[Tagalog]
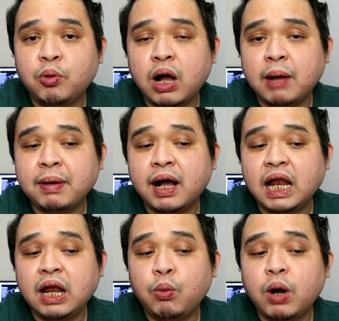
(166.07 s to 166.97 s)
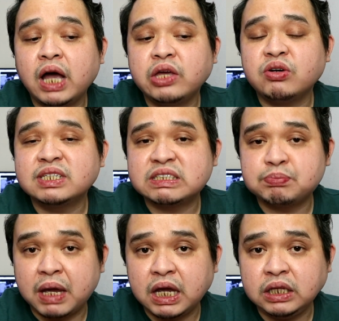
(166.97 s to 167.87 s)
Pangalawa yung
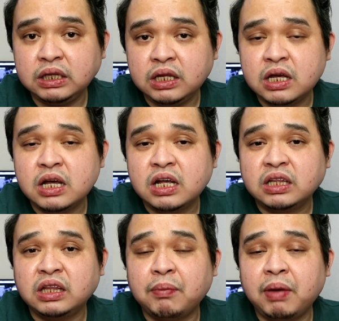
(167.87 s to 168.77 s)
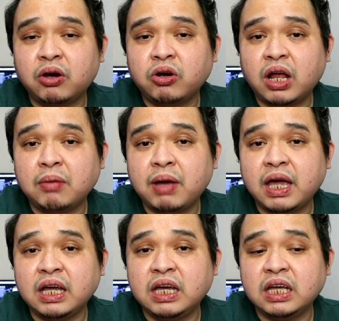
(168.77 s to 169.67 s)
Spain na meron ng
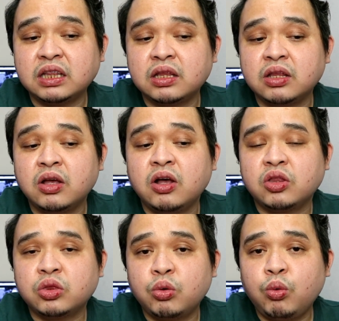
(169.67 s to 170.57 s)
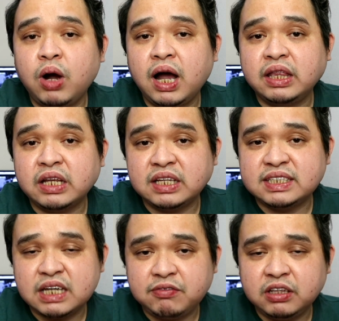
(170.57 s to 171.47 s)
mahigit
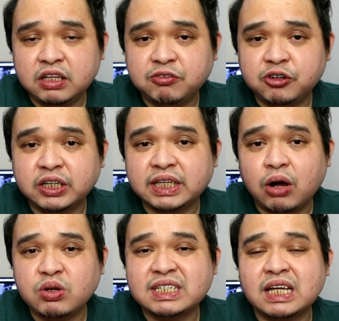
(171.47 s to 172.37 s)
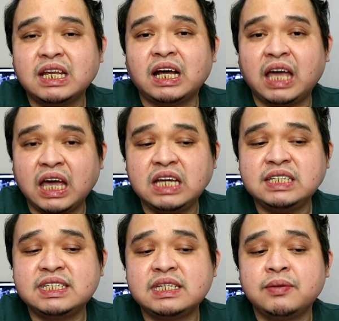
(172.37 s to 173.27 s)
274,000 na
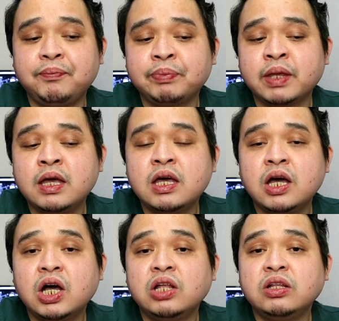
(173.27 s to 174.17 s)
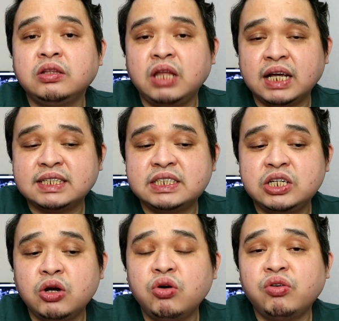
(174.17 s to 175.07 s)
case.
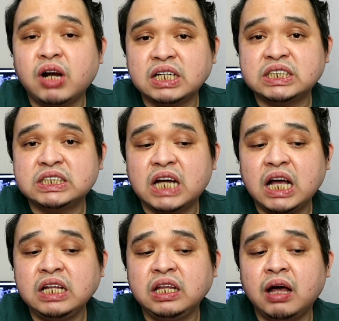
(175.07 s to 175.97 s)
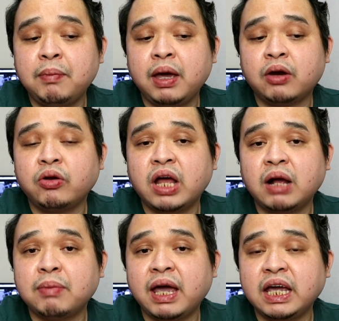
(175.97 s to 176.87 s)
Next yung Russia na meron
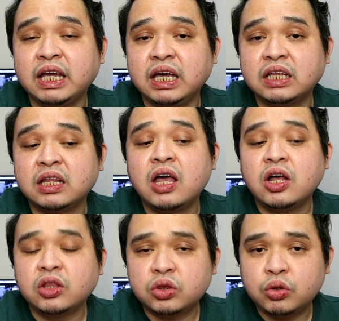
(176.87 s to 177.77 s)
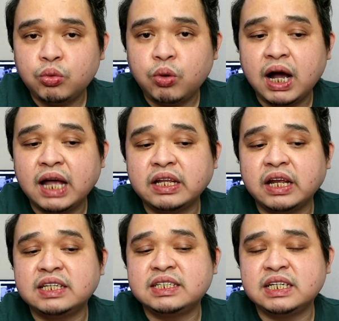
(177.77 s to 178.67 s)
ng mahigit
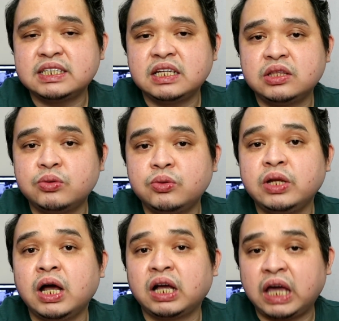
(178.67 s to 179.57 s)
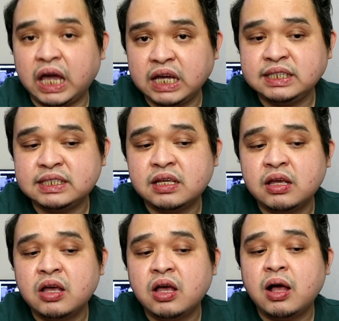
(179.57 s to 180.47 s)
262 na case.